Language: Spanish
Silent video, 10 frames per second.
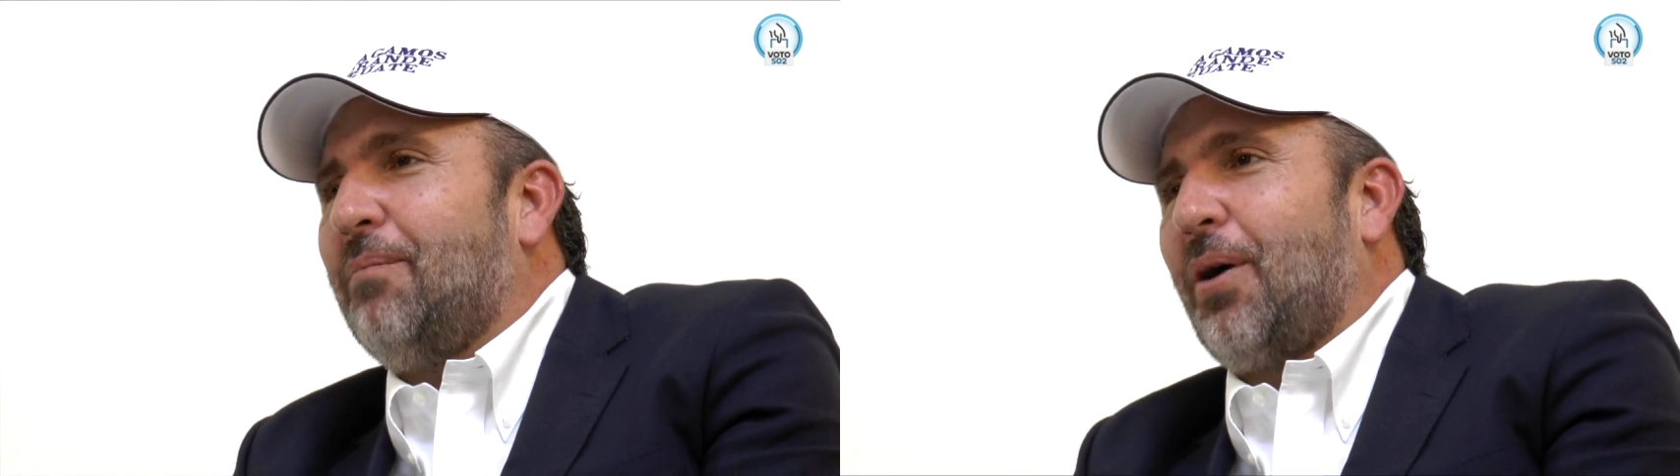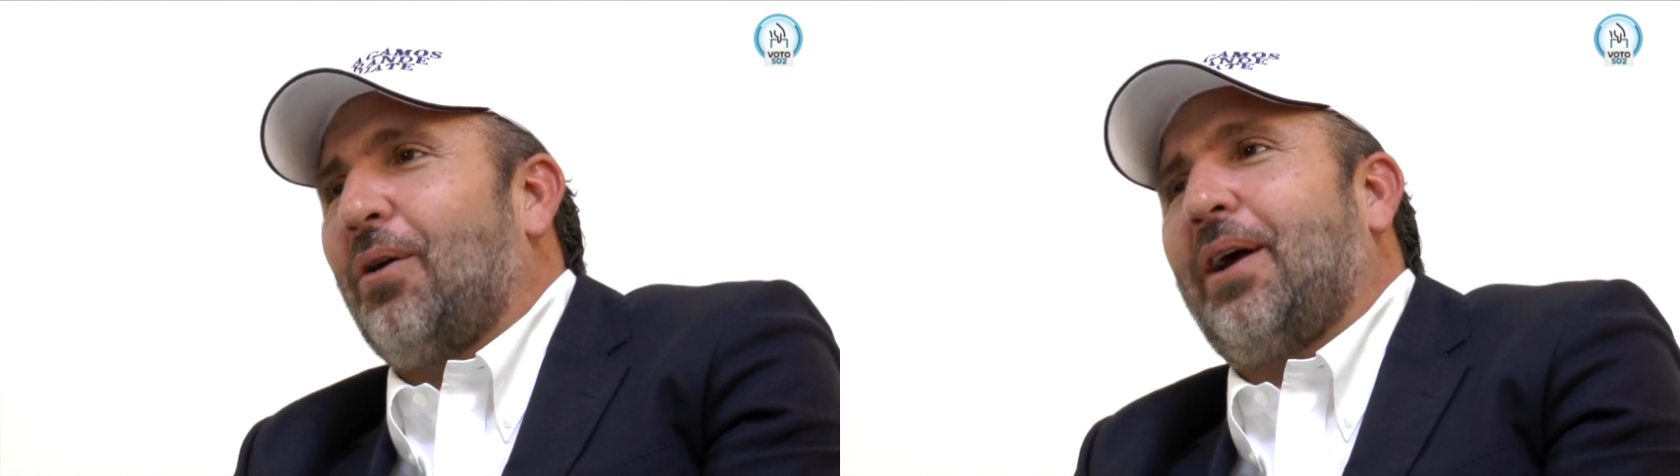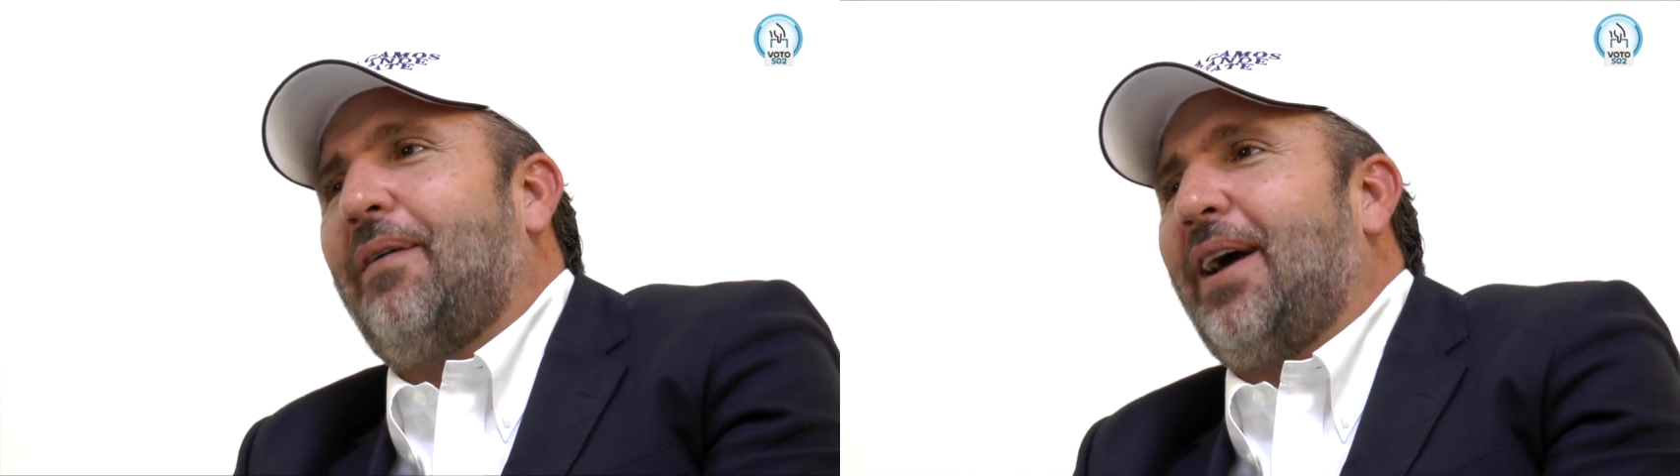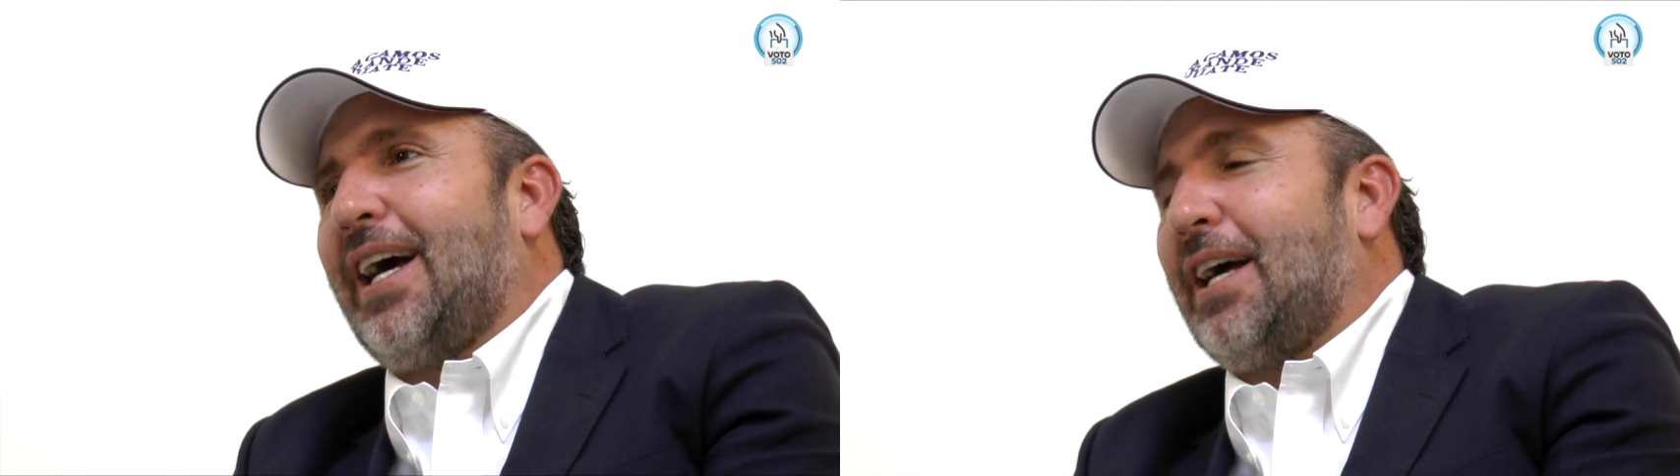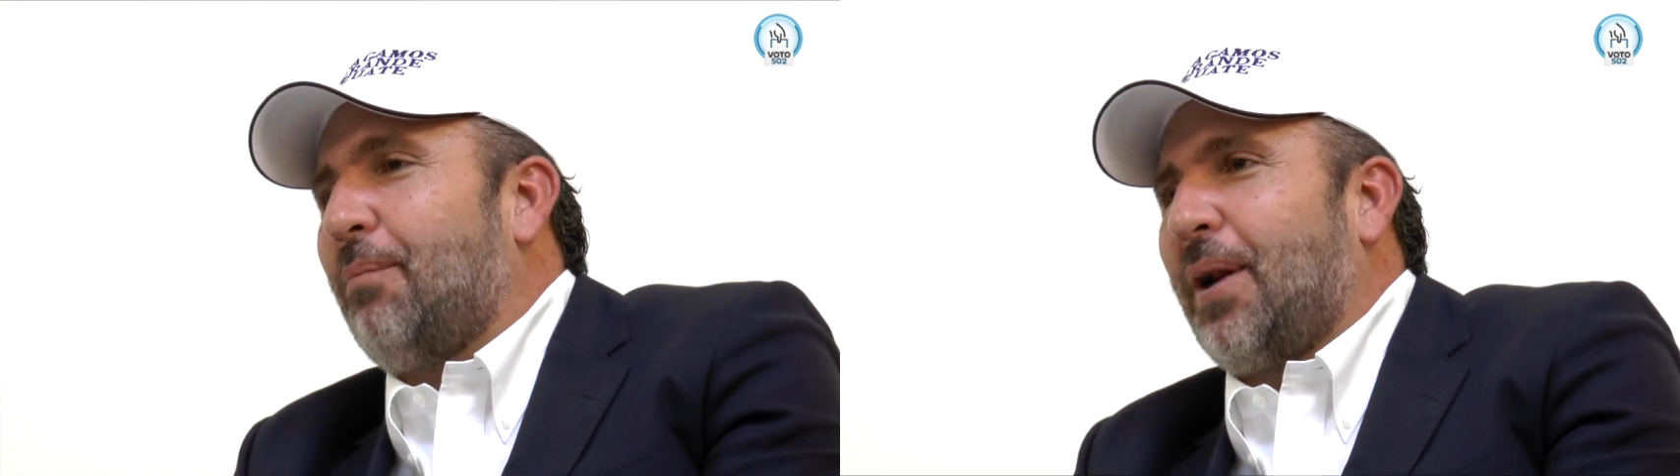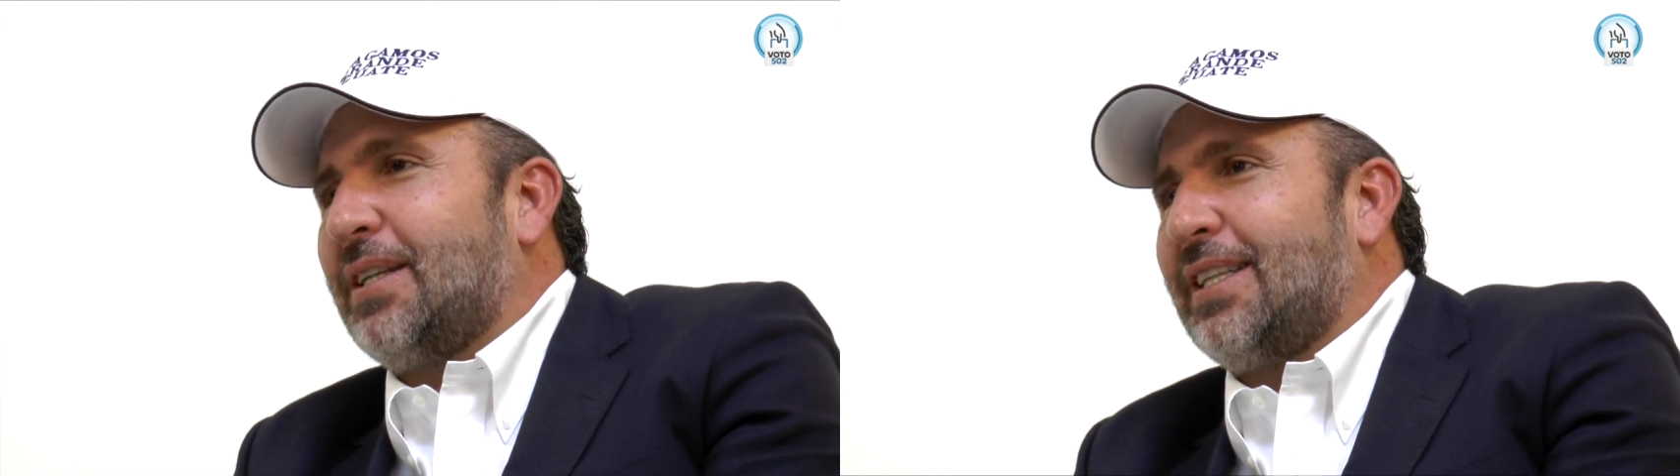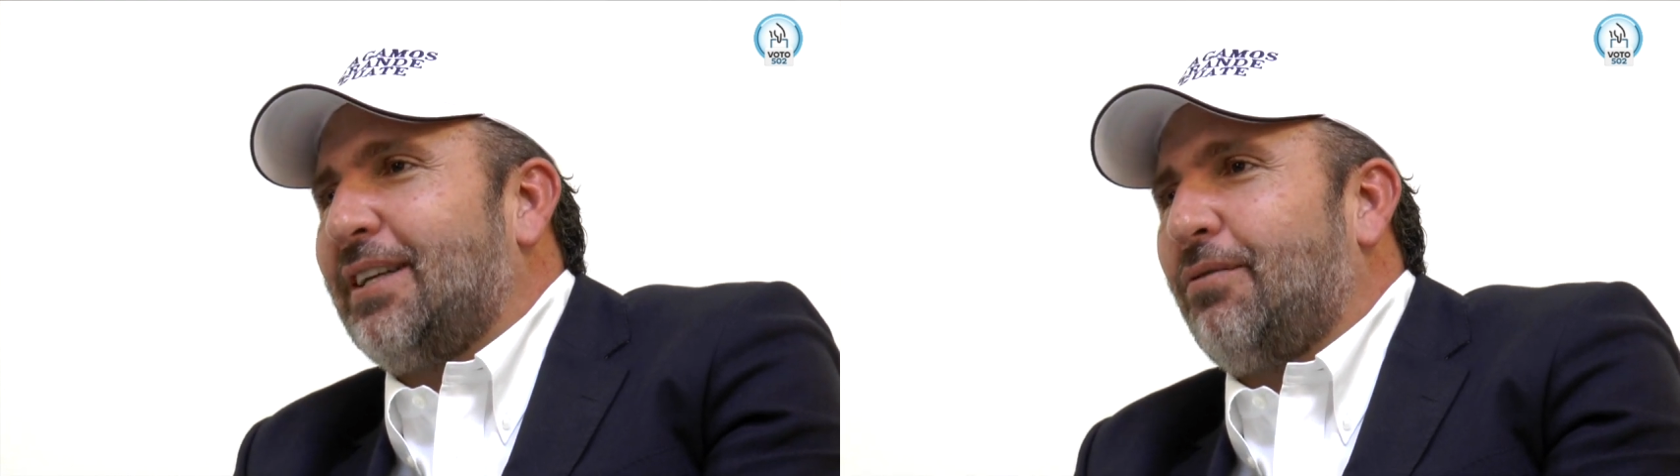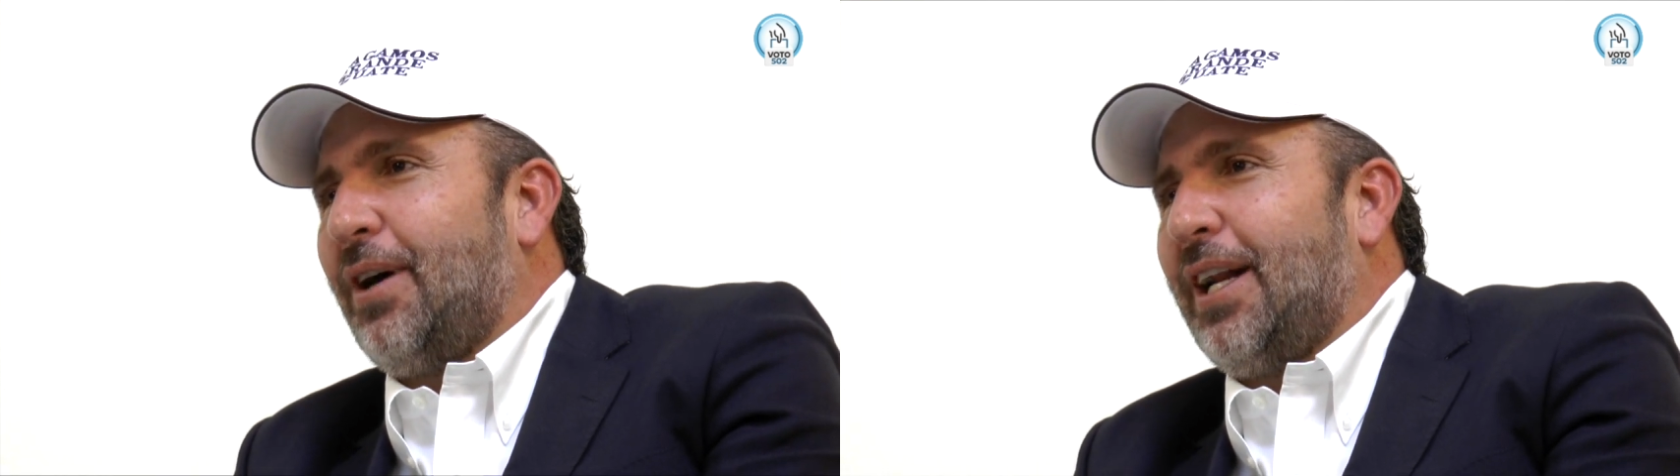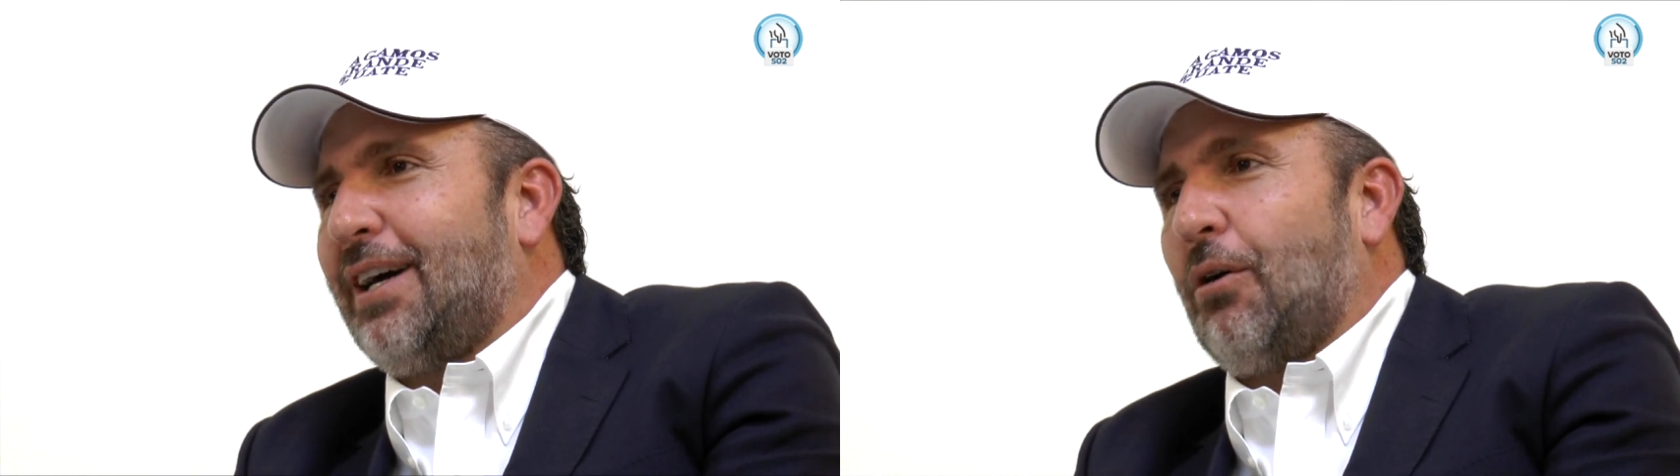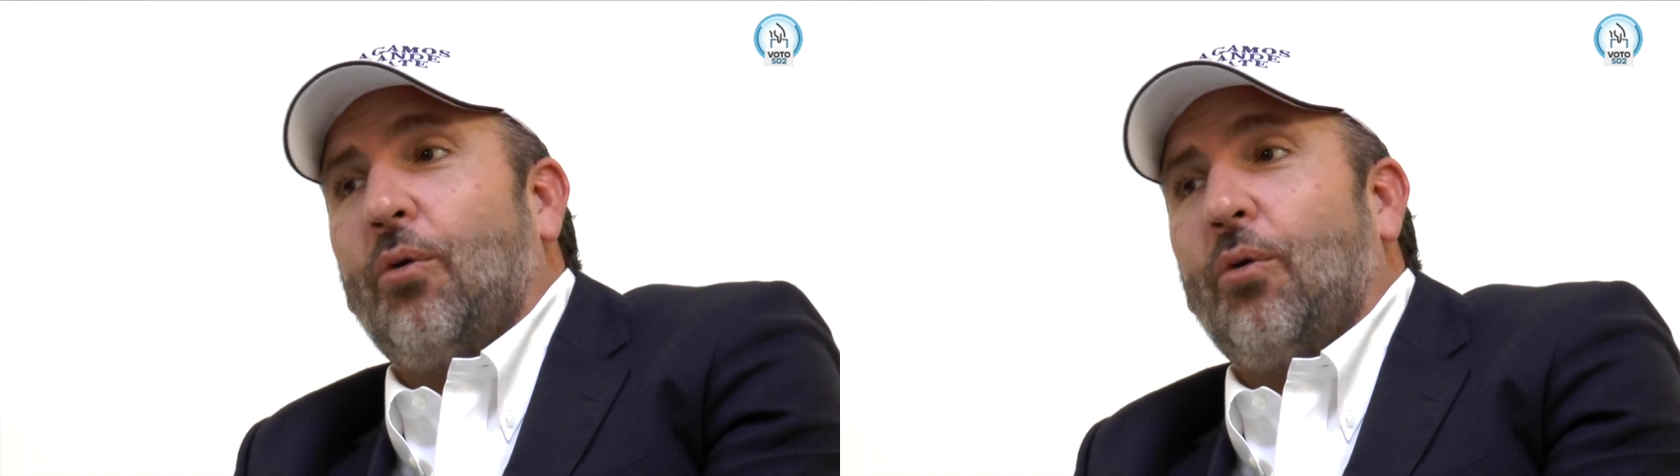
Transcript: mejor que vengan empresas de fuera,